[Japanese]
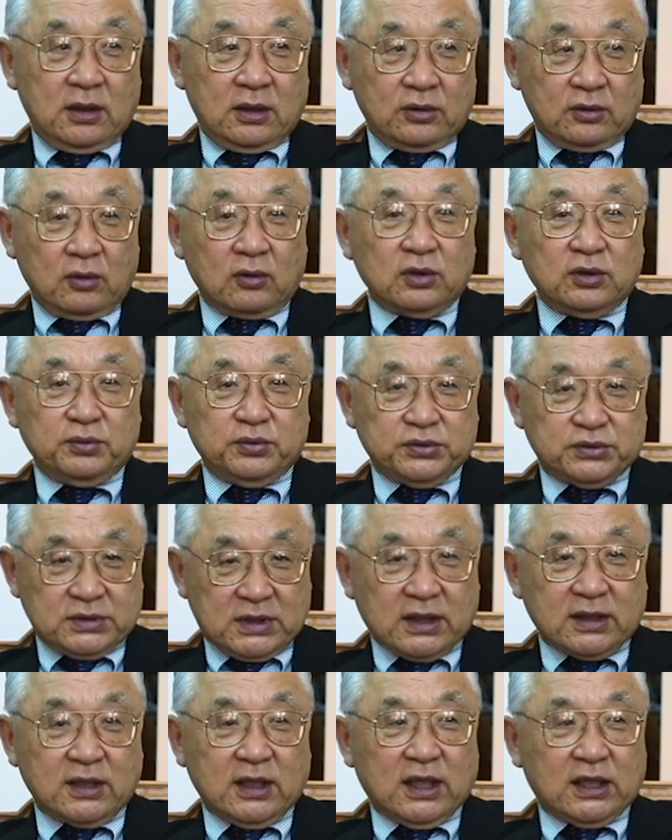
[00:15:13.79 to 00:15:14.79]
とこにぶつ
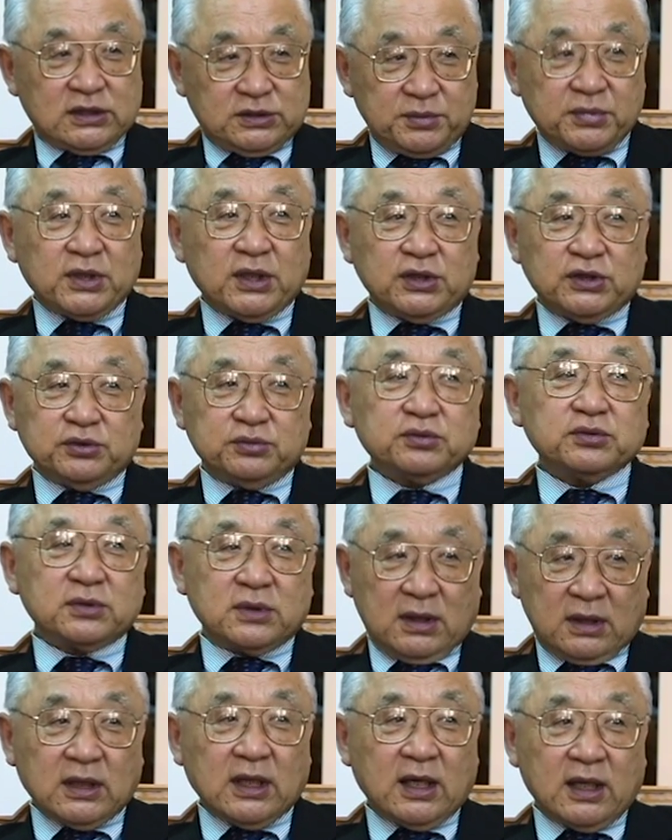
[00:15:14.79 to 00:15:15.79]
かって初めて自分
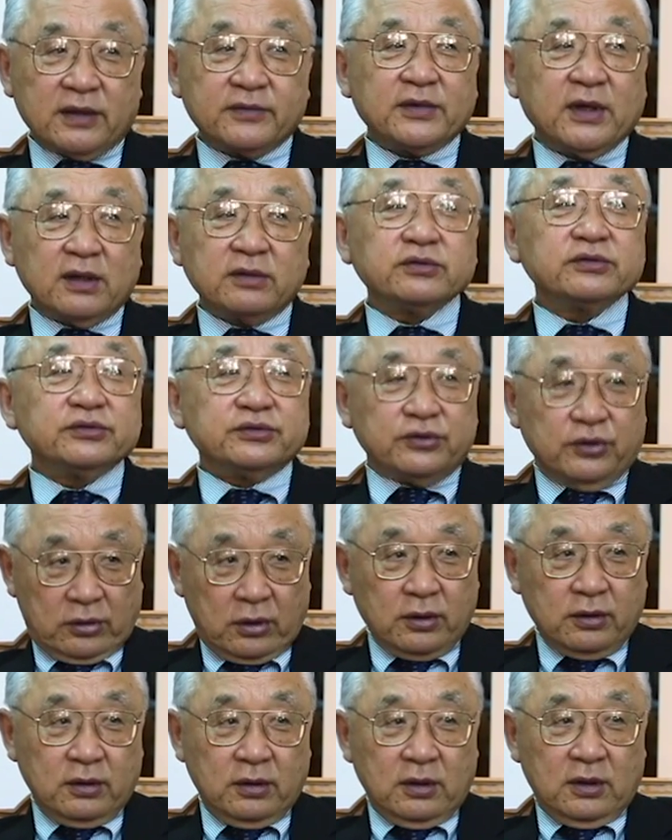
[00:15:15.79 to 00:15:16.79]
が習っていくいうの